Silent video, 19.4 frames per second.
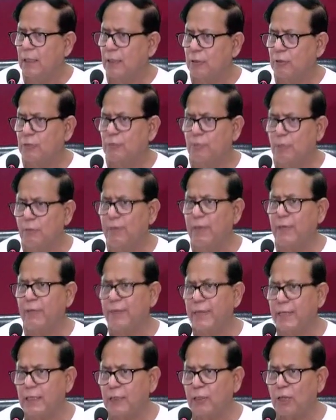খুব মোবাইল
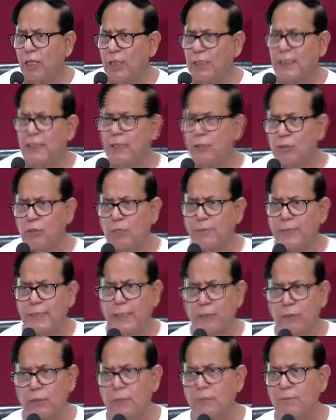ফ্রেন্ডলি করা হয়েছে কারণ সব
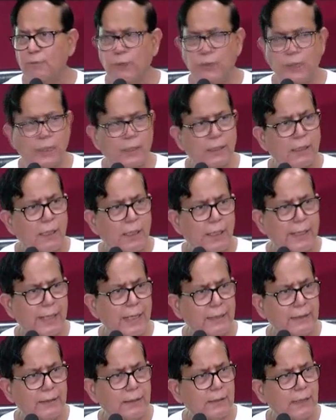জায়গায় তো কম্পিউটার এর
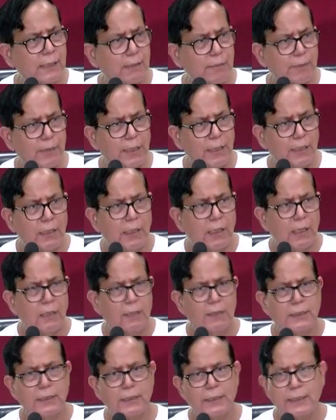অ্যাক্সেস থাকবে না
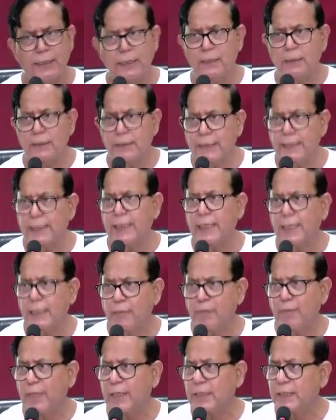যাতে যে যেখানে
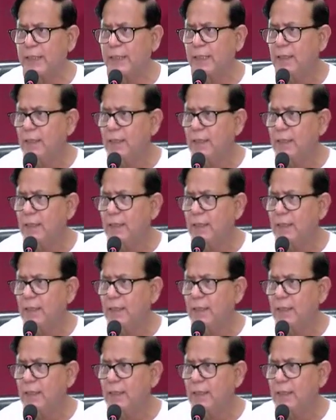পাচ্ছে